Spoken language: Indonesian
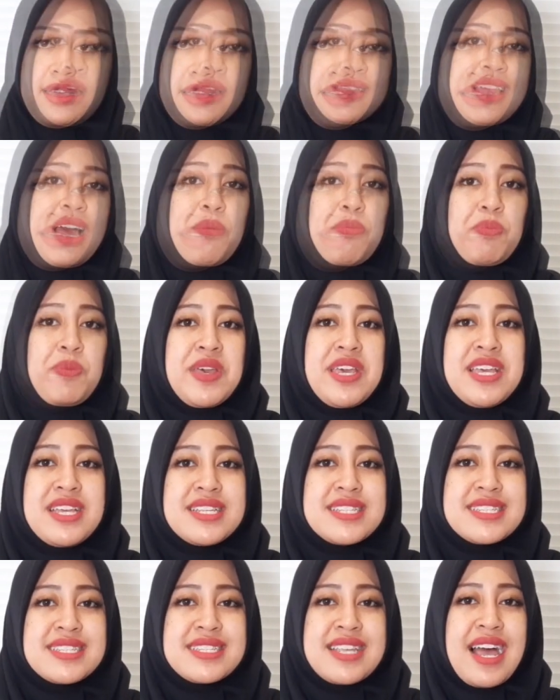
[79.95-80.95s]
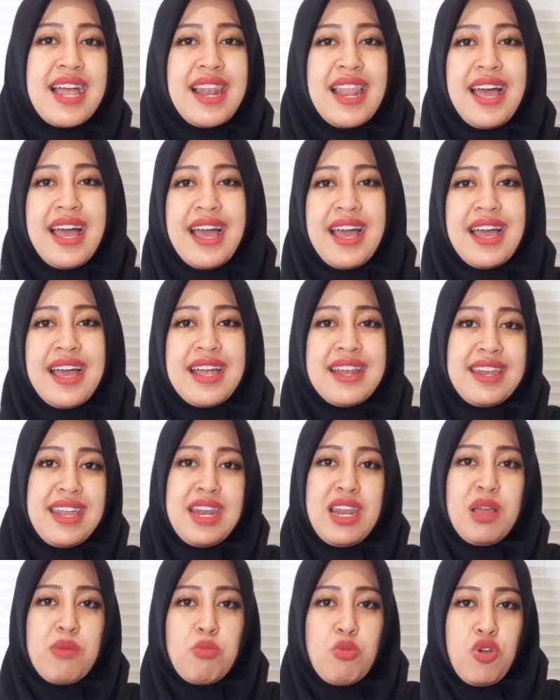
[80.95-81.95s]
Tapi salah
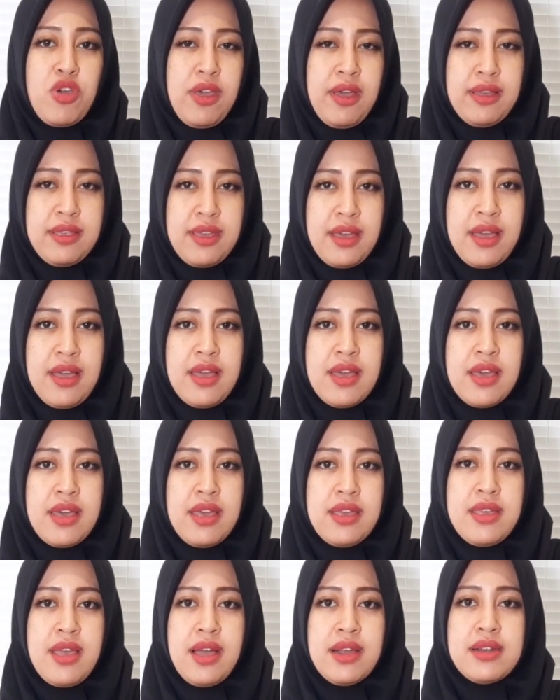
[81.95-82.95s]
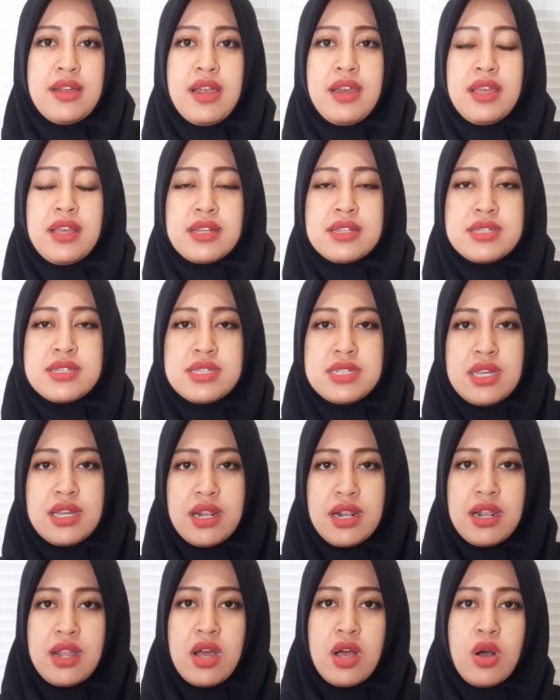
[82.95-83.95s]
nenek moyangnya yang dari
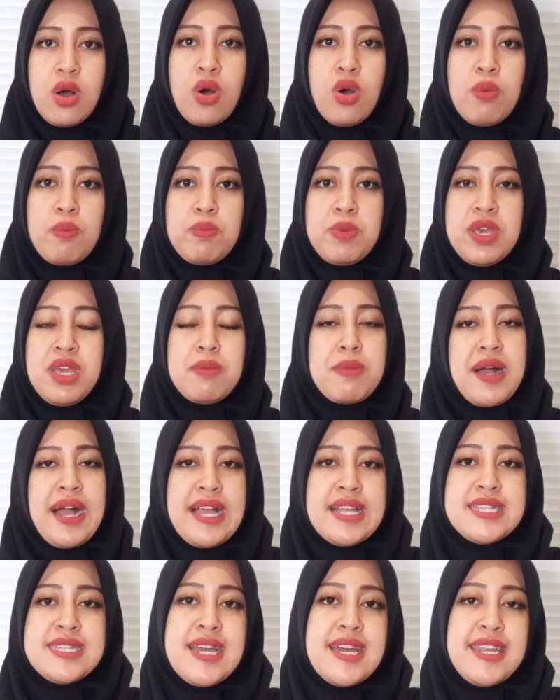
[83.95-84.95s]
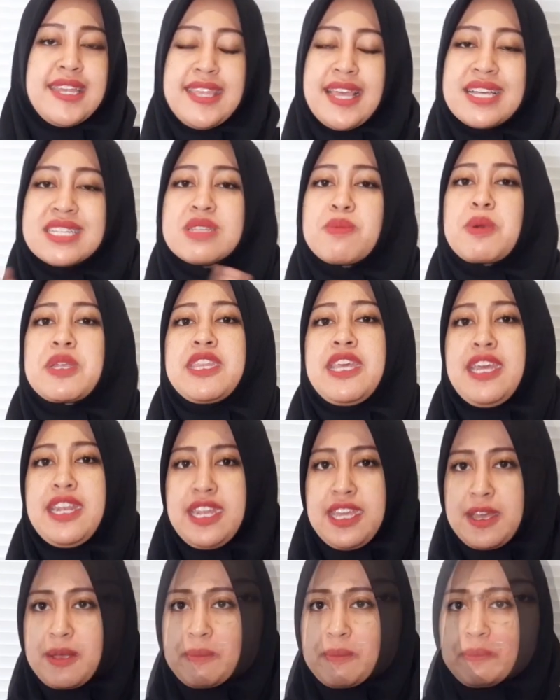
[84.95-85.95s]
kecil hobi mengajarinya seperti
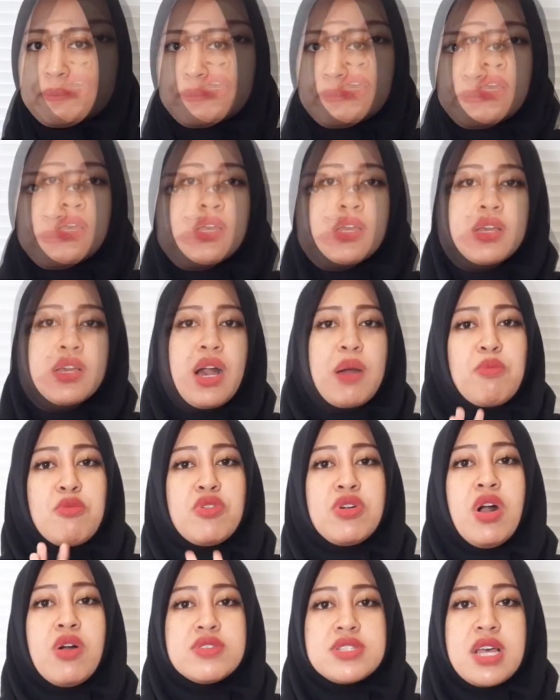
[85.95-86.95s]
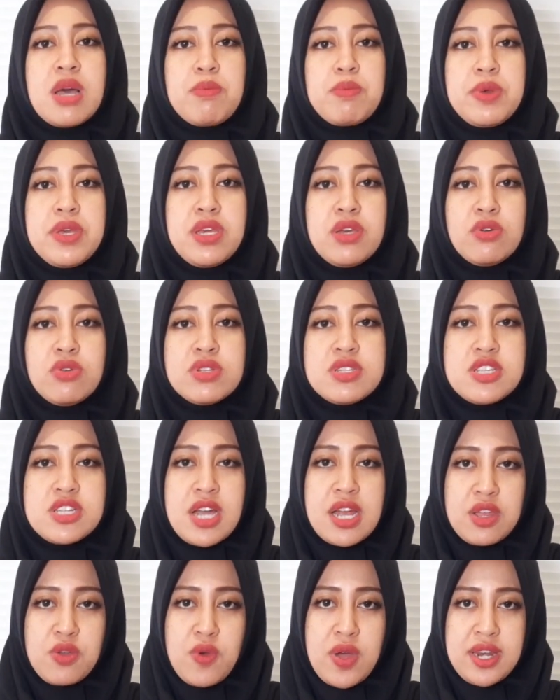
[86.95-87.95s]
ini. Kamu gak usah bingung
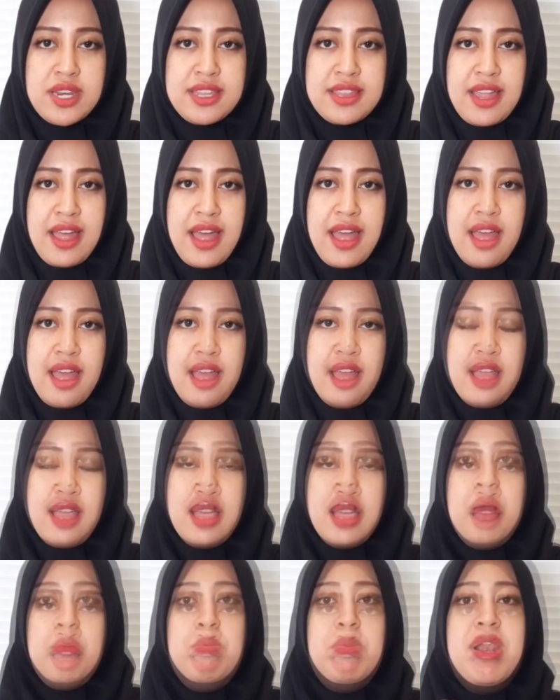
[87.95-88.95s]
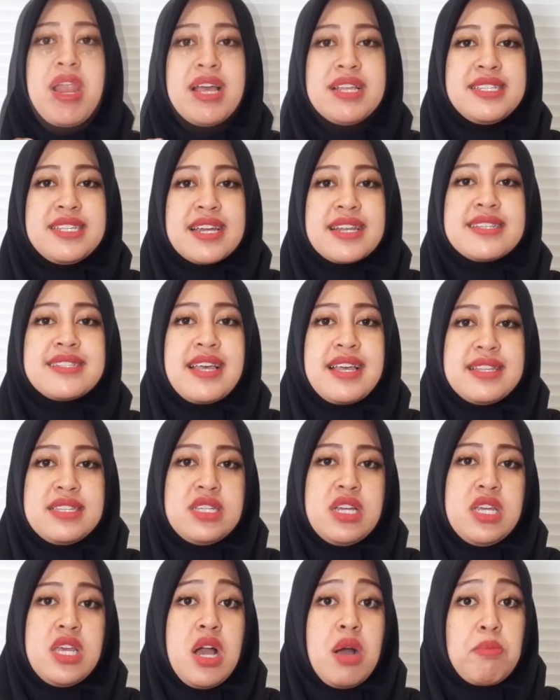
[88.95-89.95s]
cari wanita. Belajar
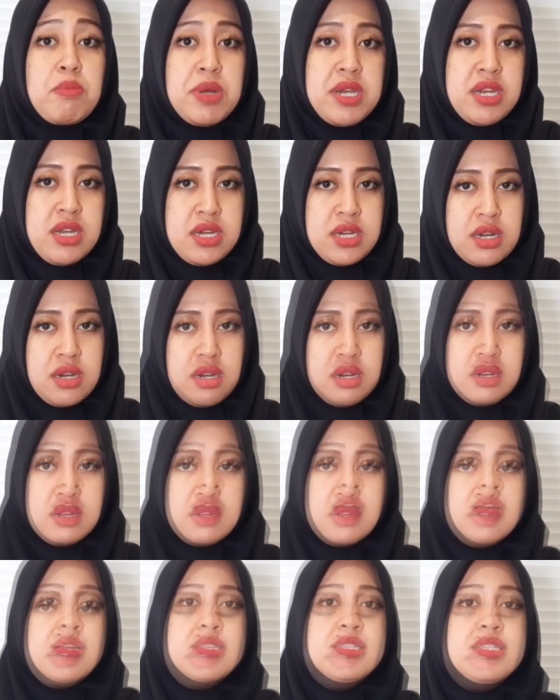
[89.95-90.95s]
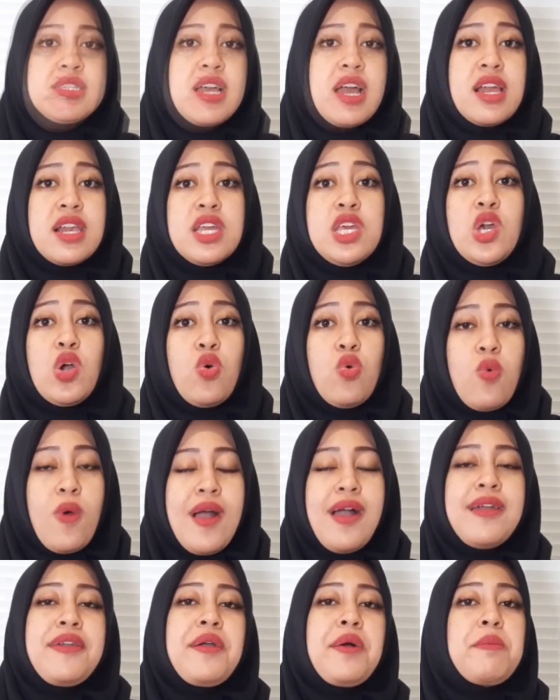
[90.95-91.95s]
saja yang benar, cari
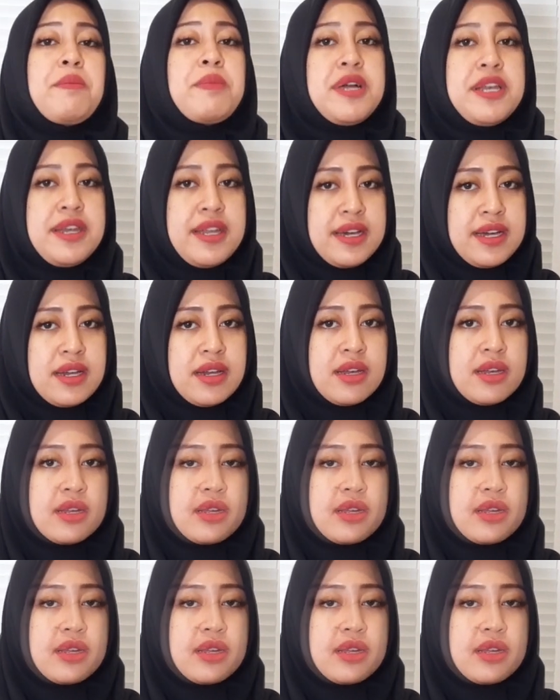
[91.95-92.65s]
uang yang benar.